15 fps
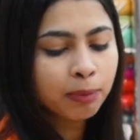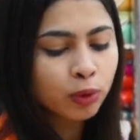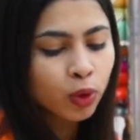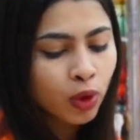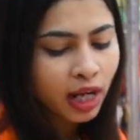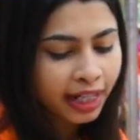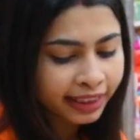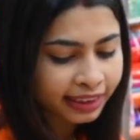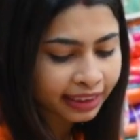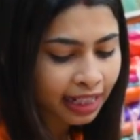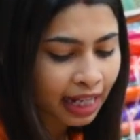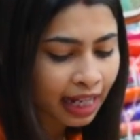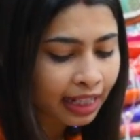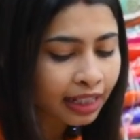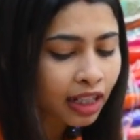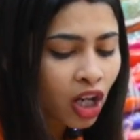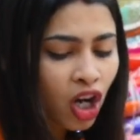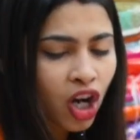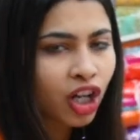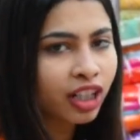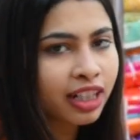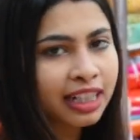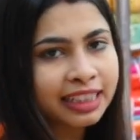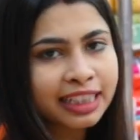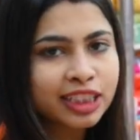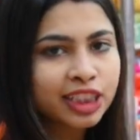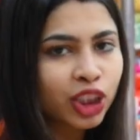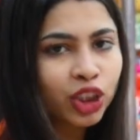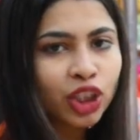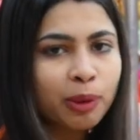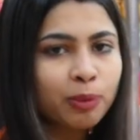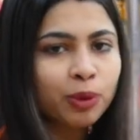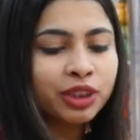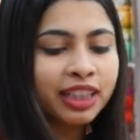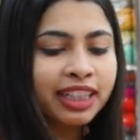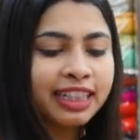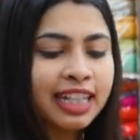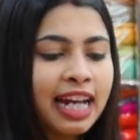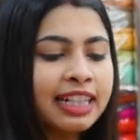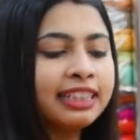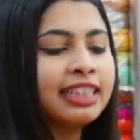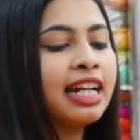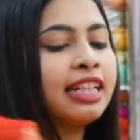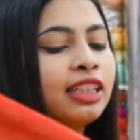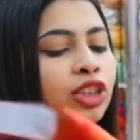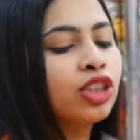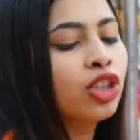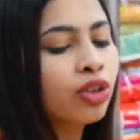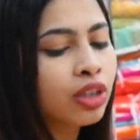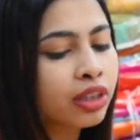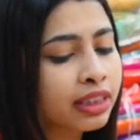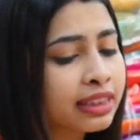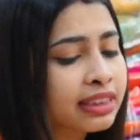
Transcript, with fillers: आपको आइडिया आए और कलेक्शन तो आपको देख के आइडिया आ ही गया होगा कि